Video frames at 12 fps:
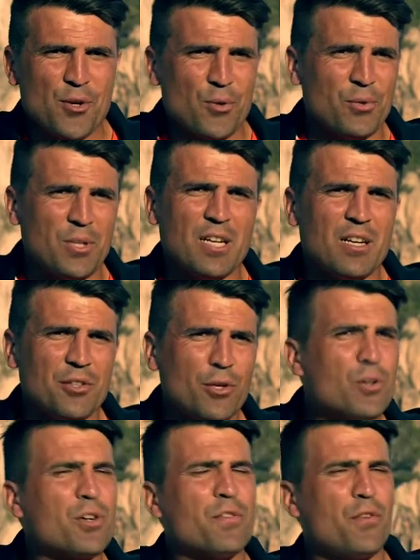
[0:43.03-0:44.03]
und ich kann
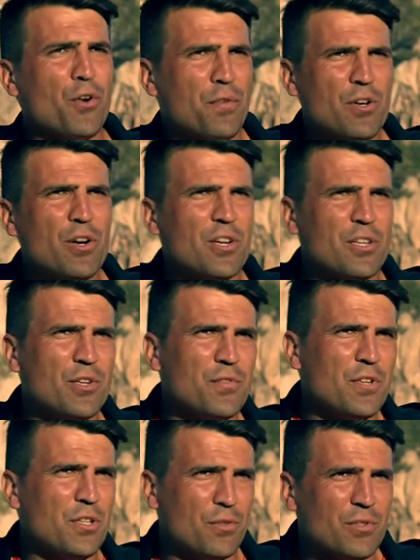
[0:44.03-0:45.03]
doch fünf Jahre
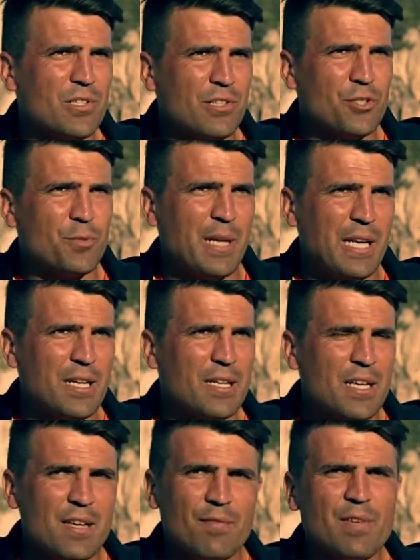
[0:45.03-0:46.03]
in Russland spielen,
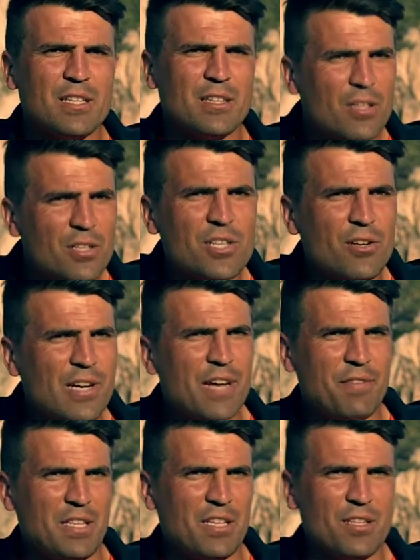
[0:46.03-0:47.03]
Ich wird das Jahr
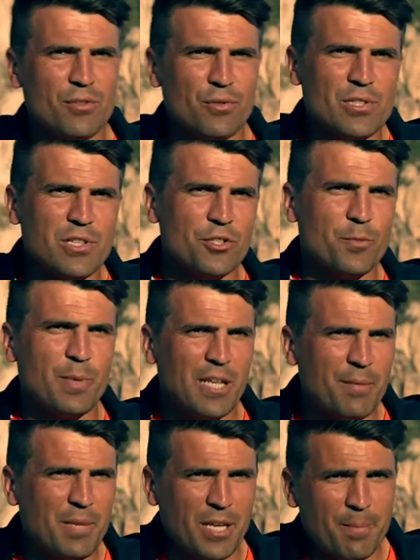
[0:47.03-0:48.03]
auch wieder in Russland
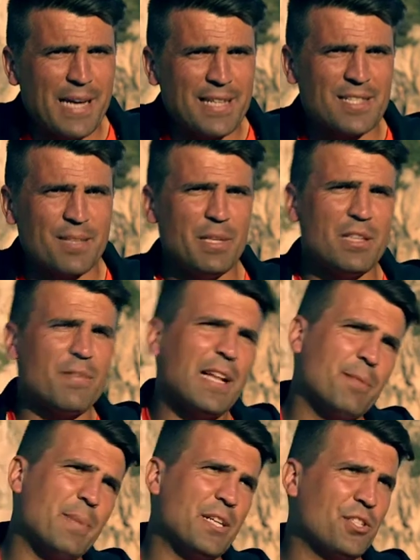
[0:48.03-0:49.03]
spielen, mich messen mit den
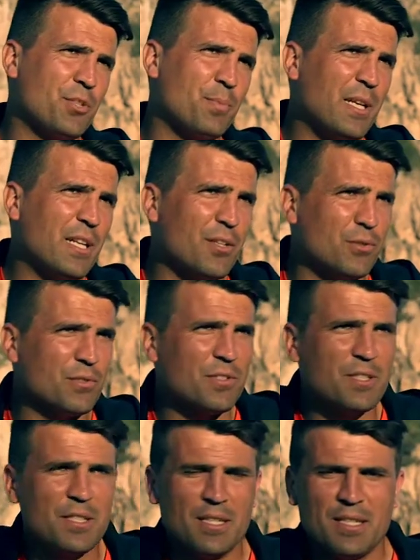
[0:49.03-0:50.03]
weltbesten Spielern
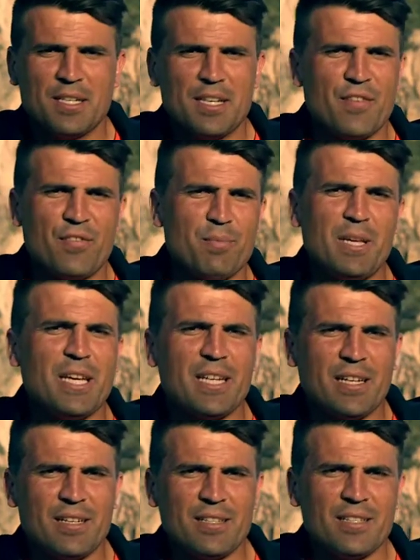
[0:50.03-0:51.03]
und für mich,
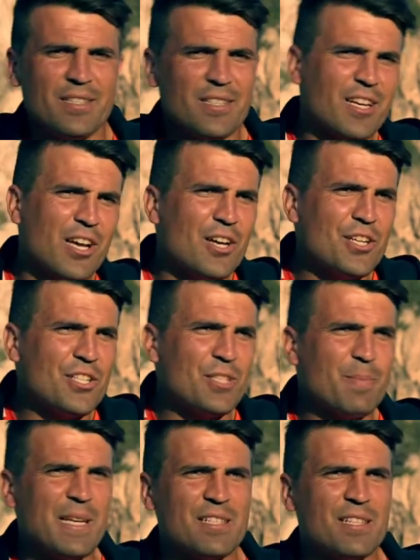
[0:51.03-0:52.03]
äh, äh, klar ist es
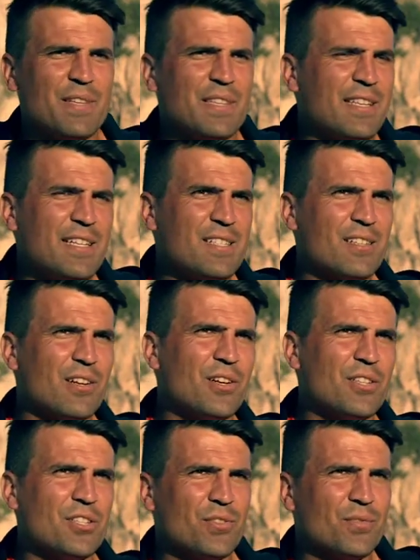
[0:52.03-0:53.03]
besser, wenn es 30
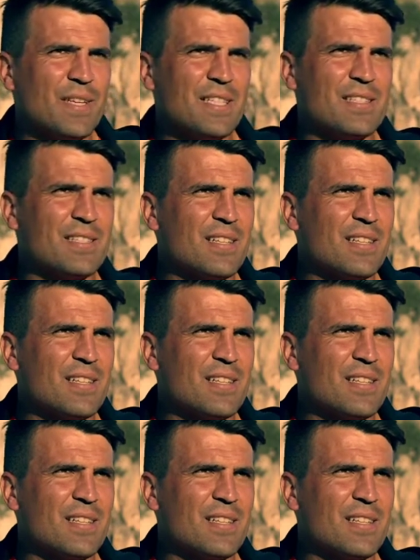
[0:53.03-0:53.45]
Grad ist und wenn